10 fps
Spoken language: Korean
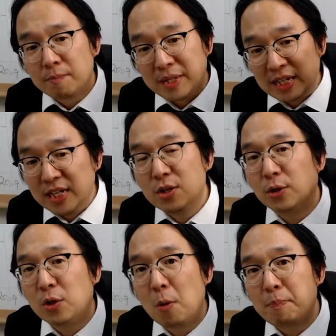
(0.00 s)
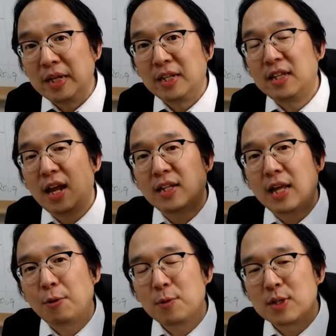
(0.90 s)
비정형
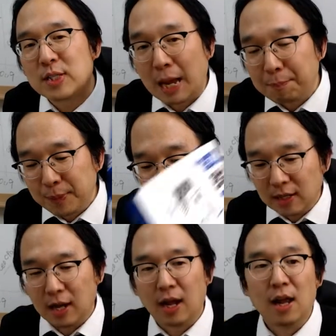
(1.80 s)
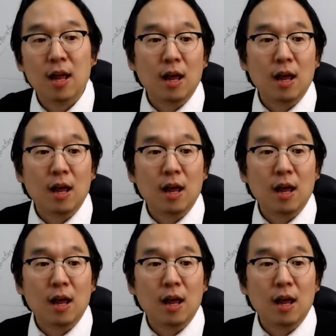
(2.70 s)
빅데이터로 잡히더라